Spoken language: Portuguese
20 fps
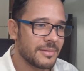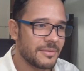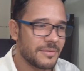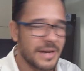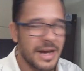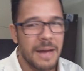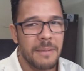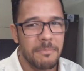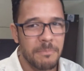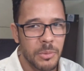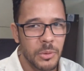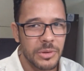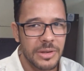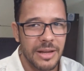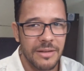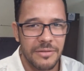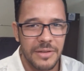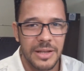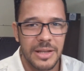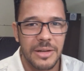ficava puto
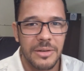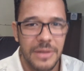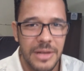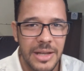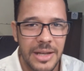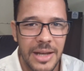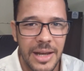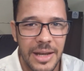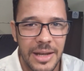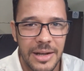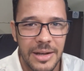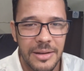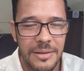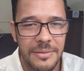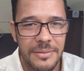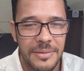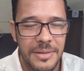da vida, não queria ir, né?